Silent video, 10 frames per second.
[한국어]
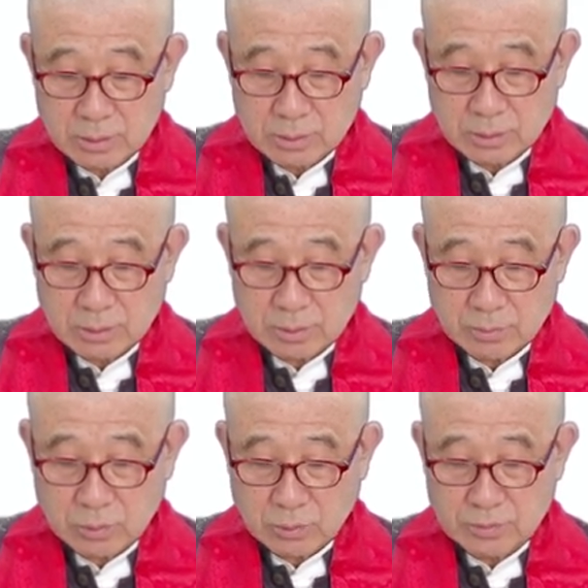어,
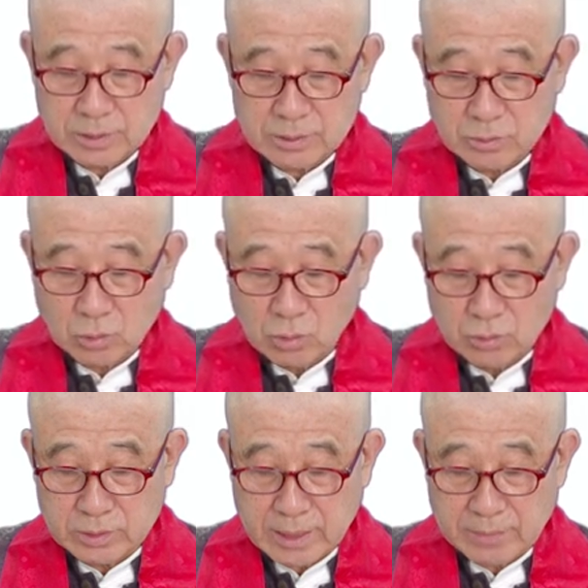폼 is
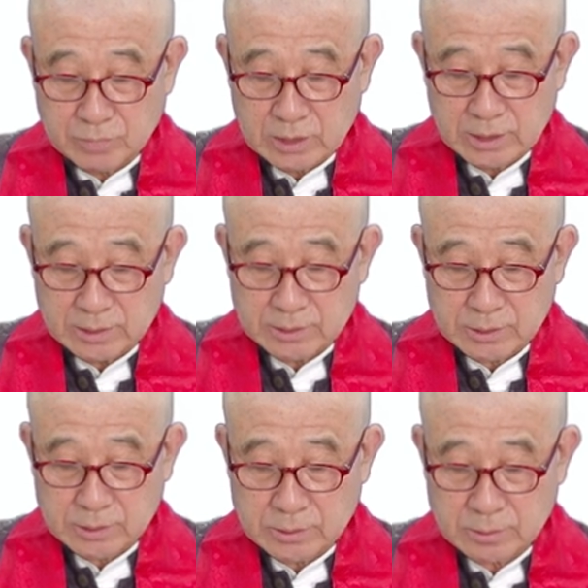공은 emptiness.